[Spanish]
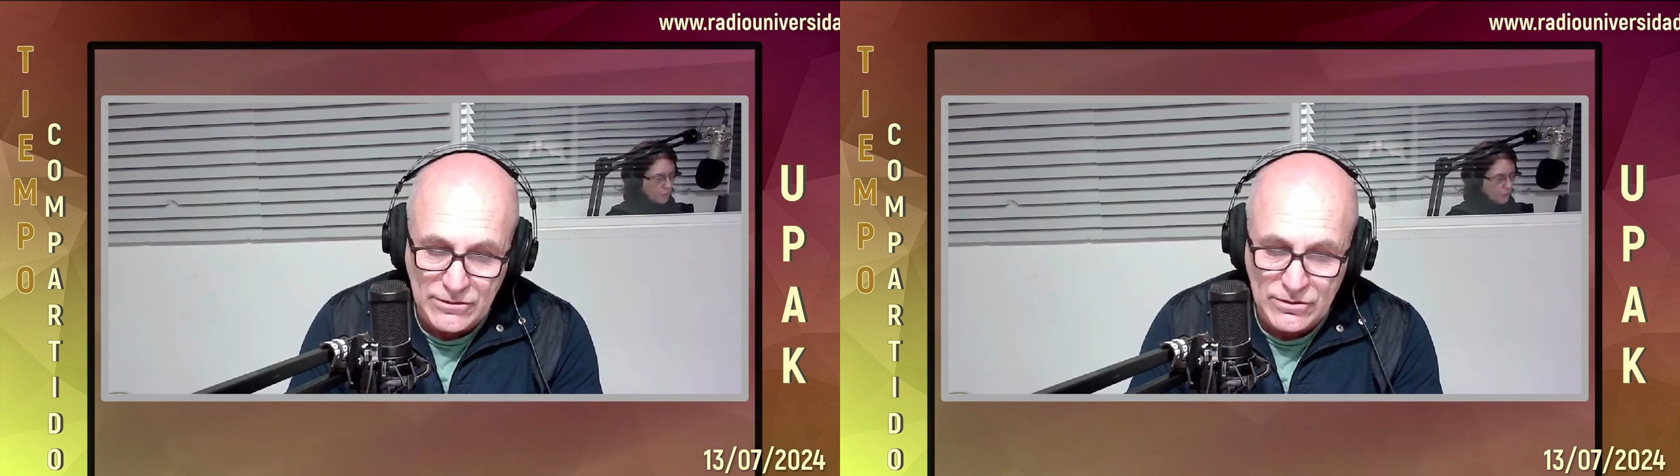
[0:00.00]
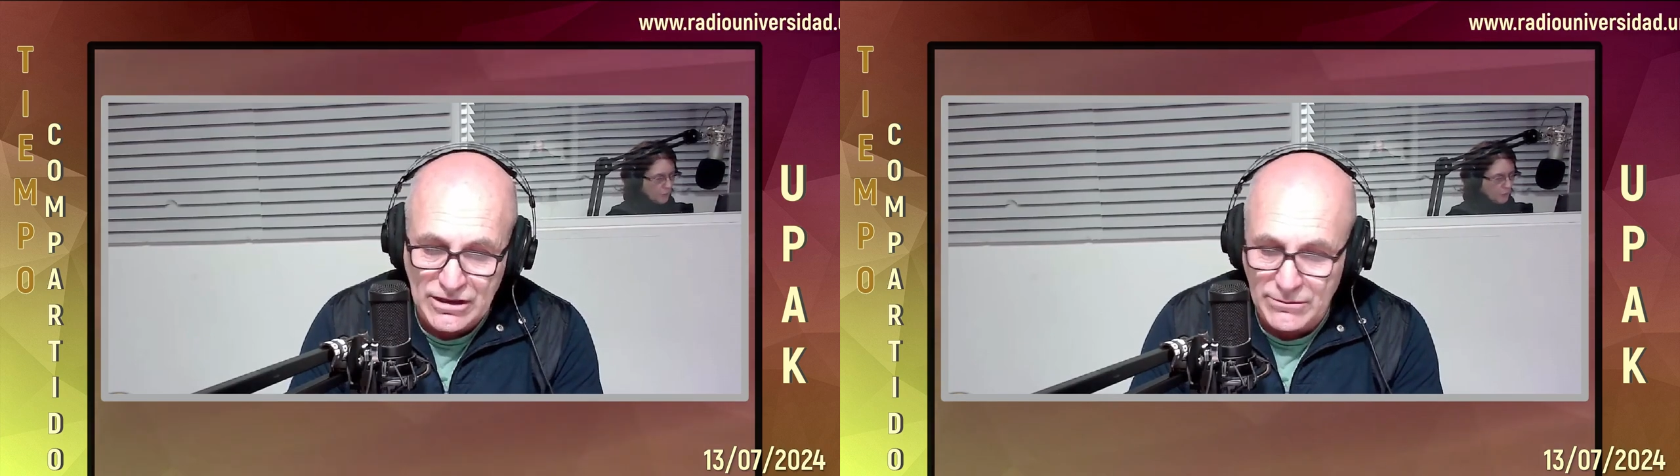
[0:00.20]
a
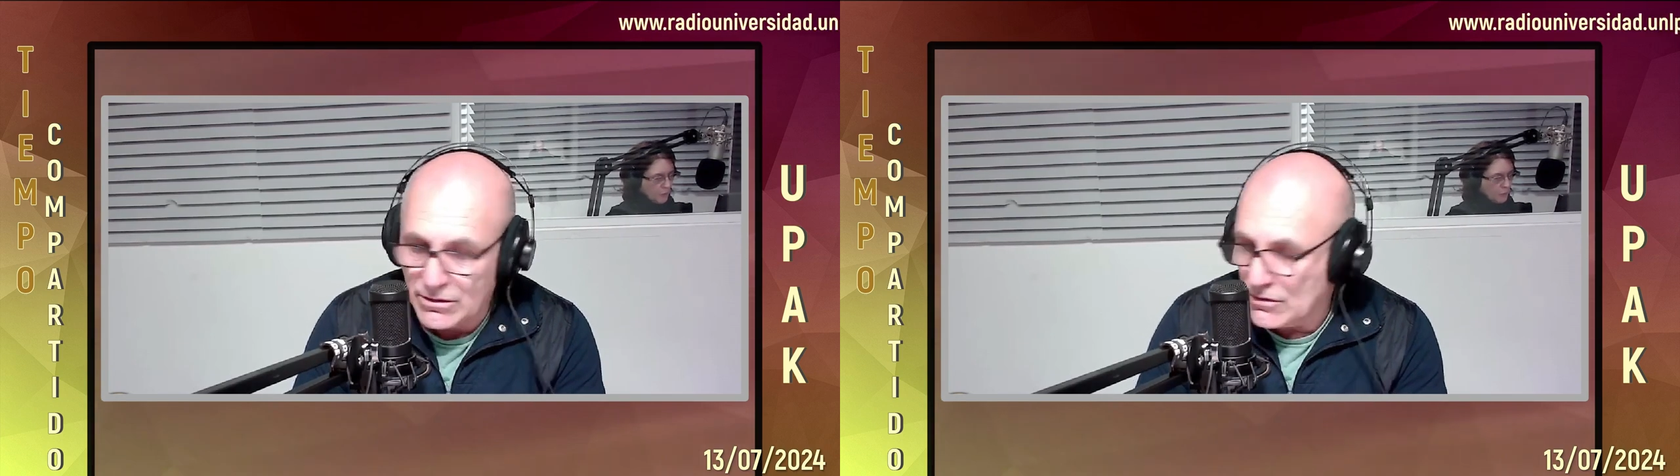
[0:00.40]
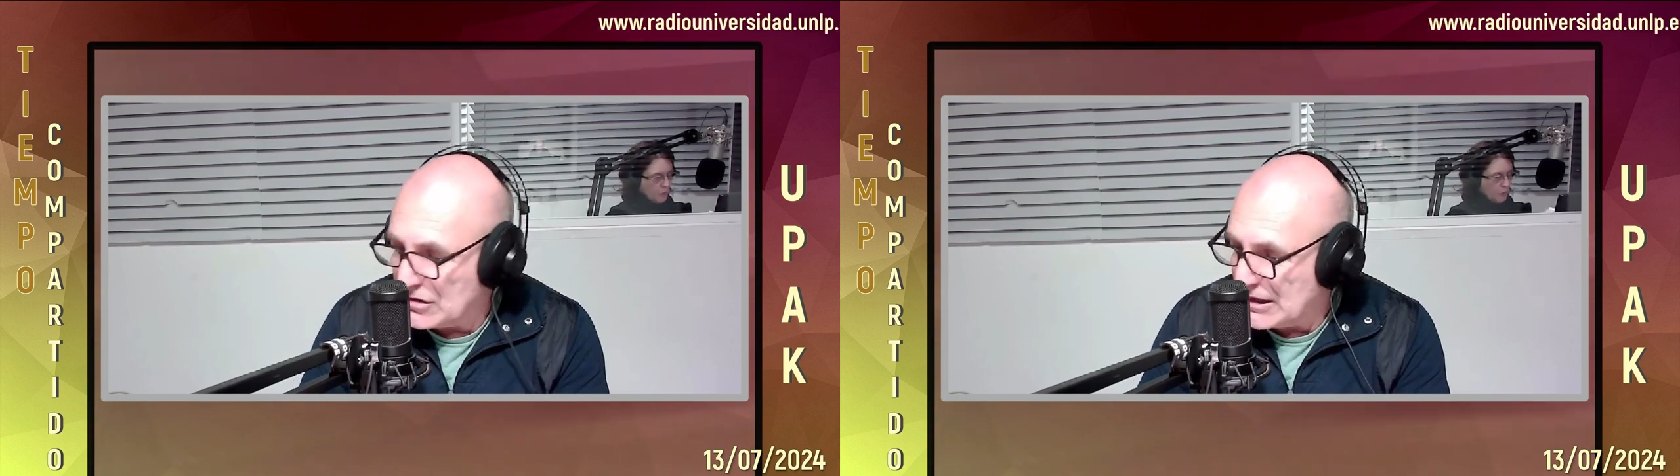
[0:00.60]
nuestra
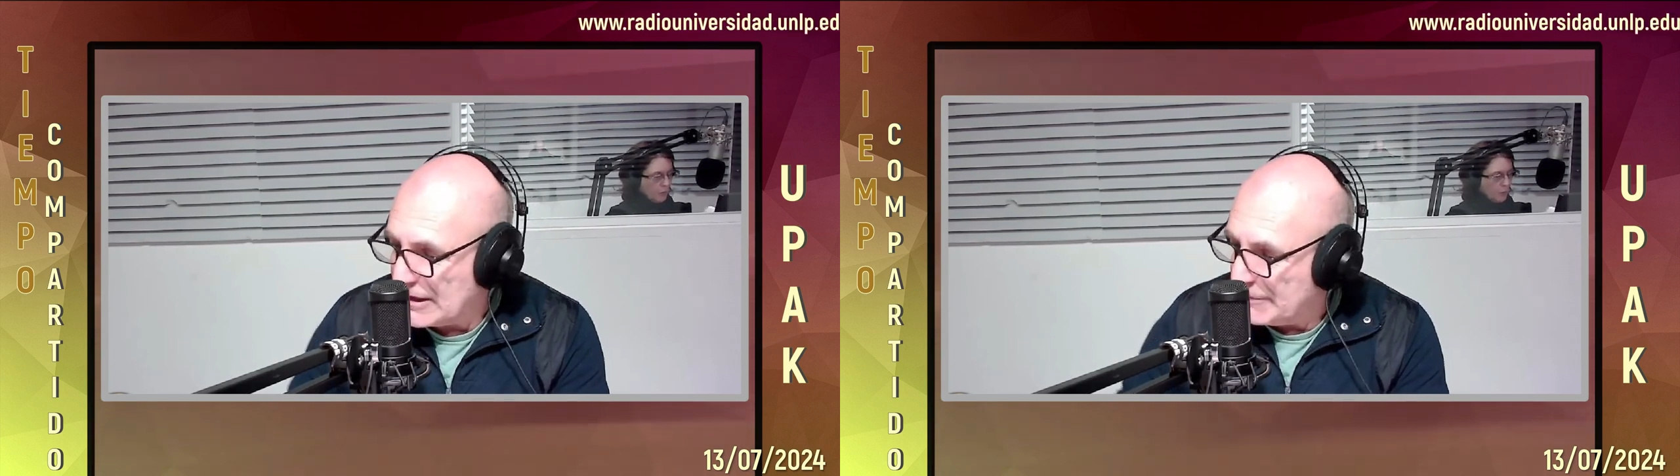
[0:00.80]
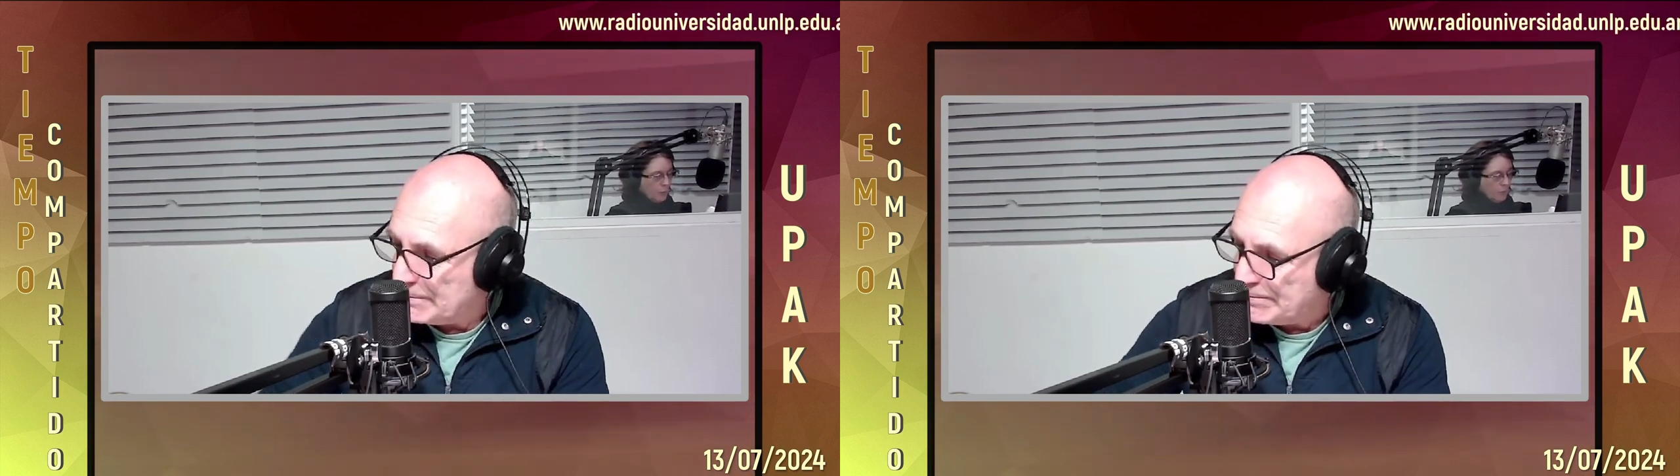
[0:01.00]

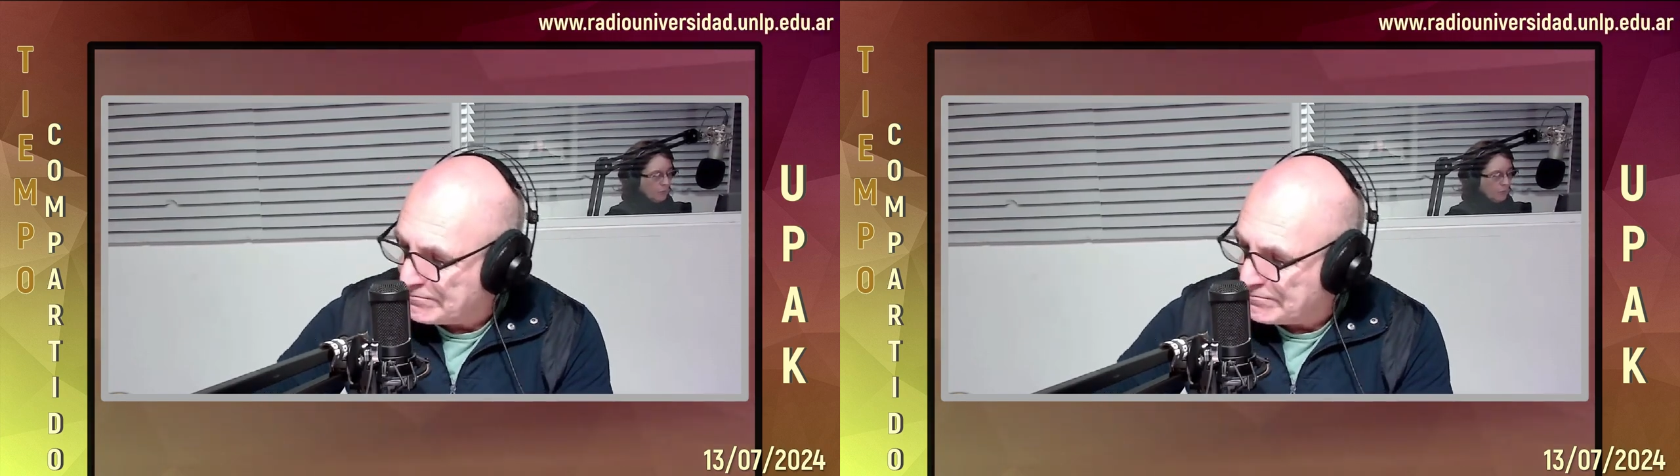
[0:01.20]
biblioteca.